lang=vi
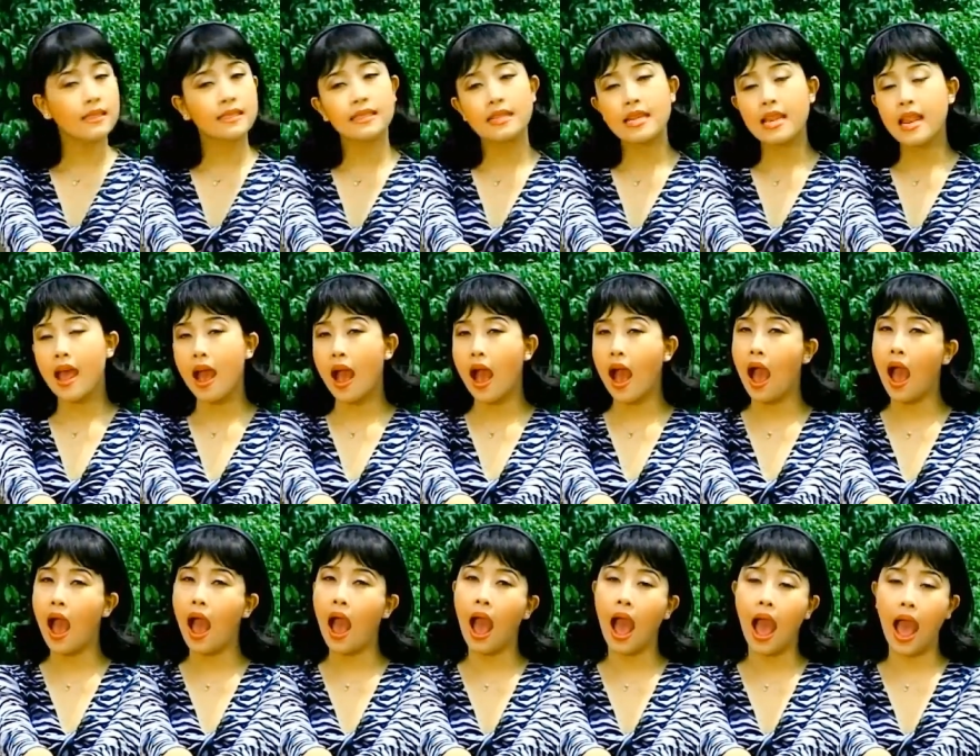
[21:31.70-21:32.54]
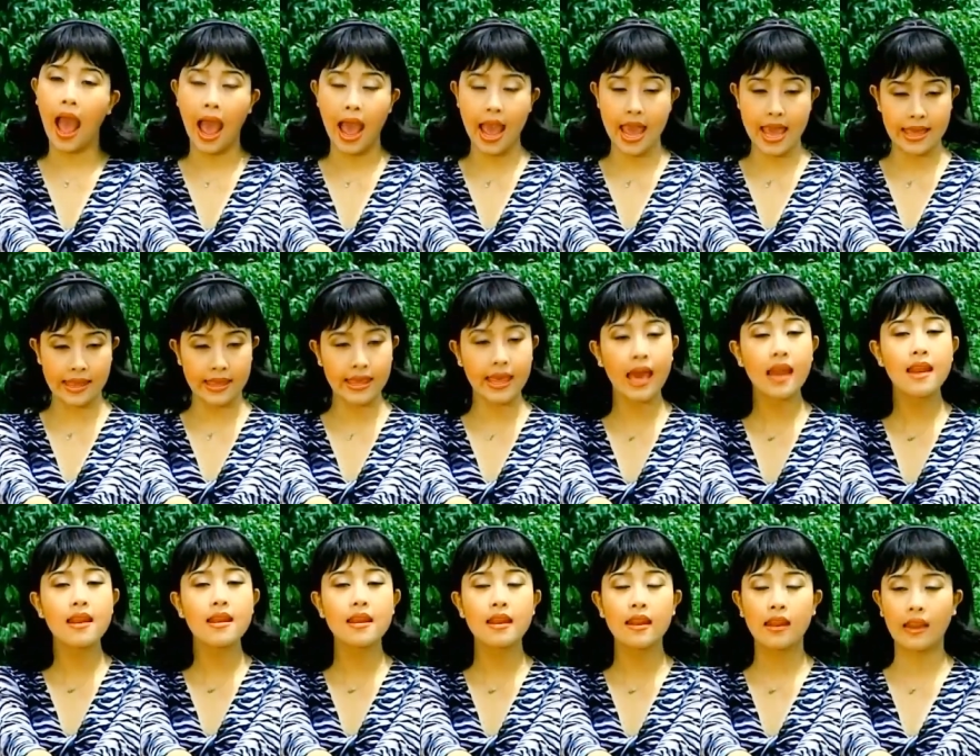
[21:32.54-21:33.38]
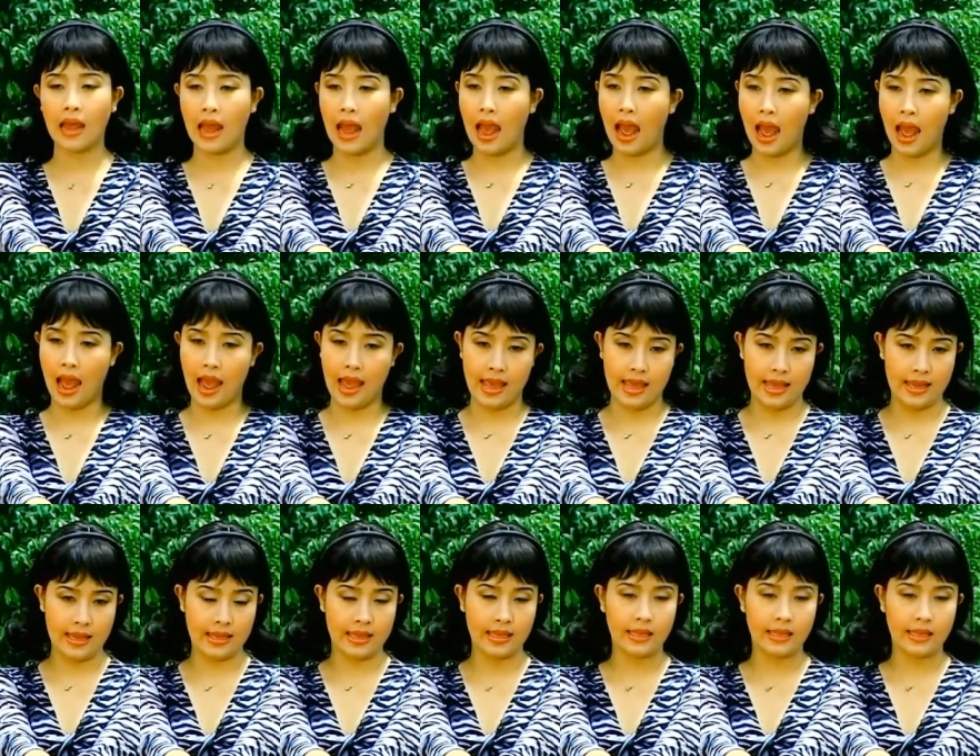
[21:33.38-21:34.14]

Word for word: xin hài, danh hài,